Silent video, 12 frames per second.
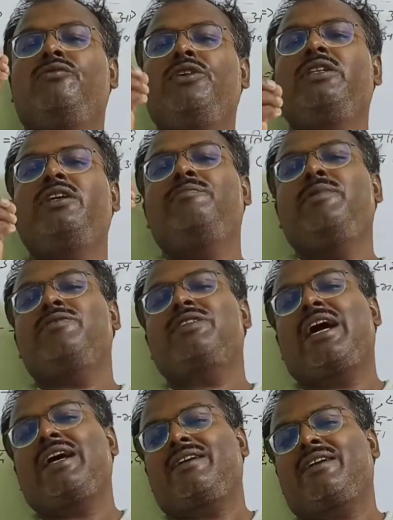विधि
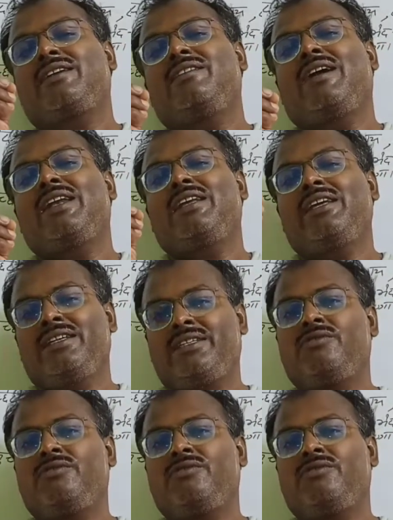व्यवसाय करने वाले